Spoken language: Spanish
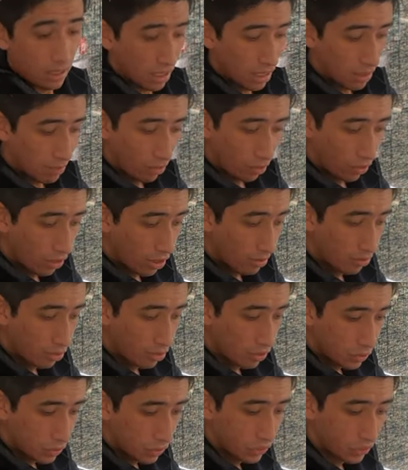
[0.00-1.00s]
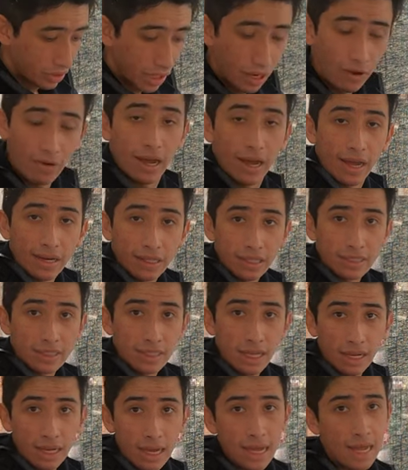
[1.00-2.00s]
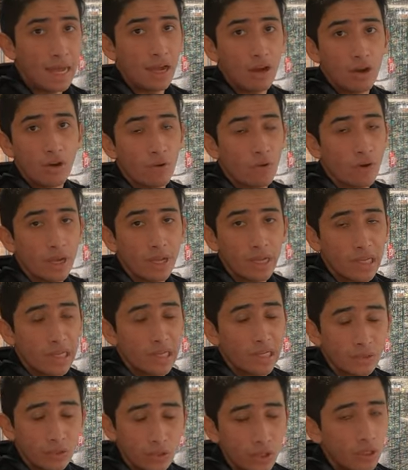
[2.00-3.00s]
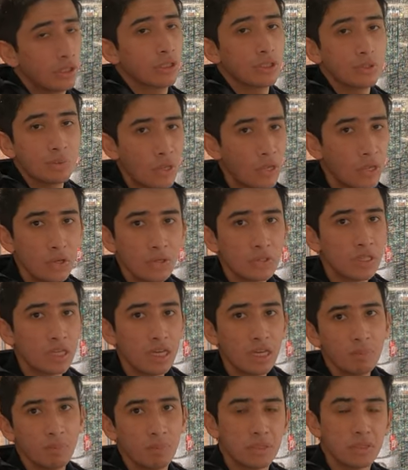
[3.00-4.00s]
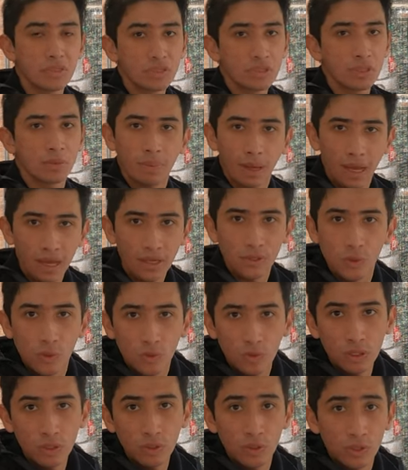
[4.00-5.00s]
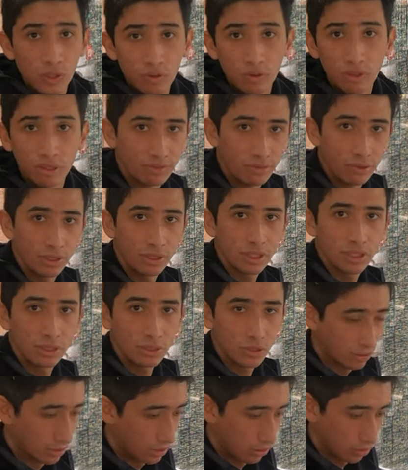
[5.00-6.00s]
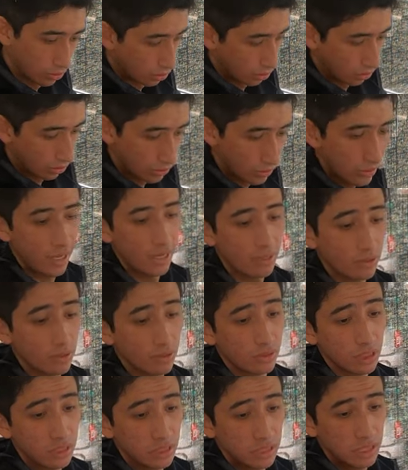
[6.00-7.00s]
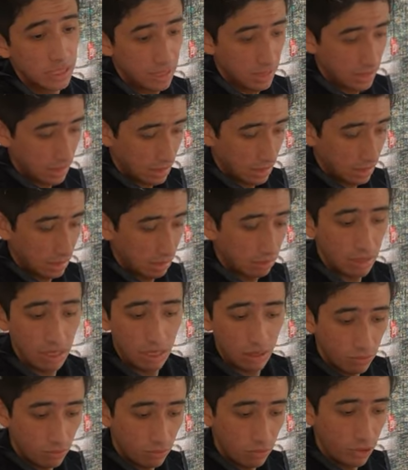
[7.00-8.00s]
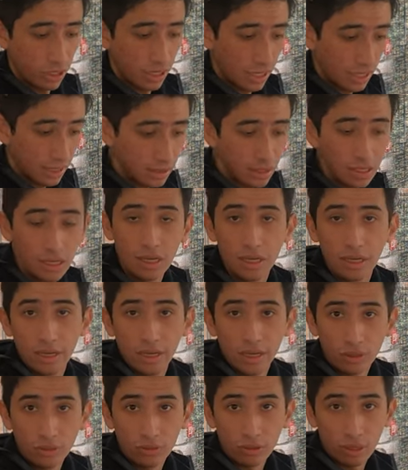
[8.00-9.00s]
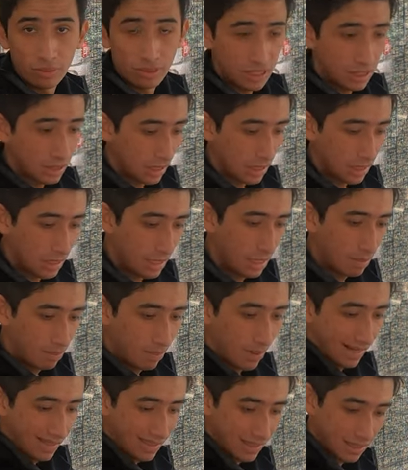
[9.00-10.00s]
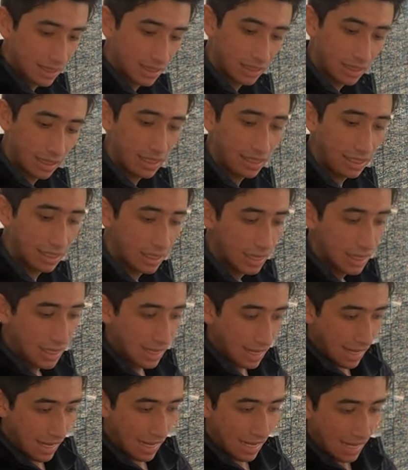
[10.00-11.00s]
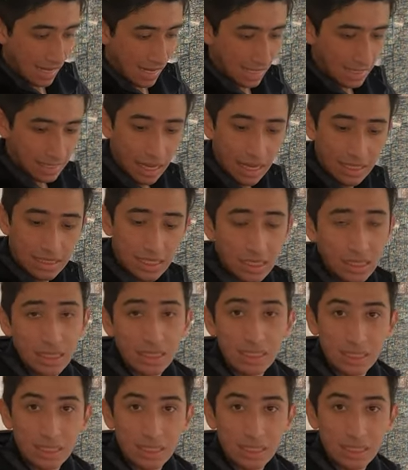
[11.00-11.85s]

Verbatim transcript: y podemos trabajar desde acá o ver todos los videos que Pitstop ha subido sobre Ford y sobre los otros carros desde la comodidad y una mesita en la parte central. El gadget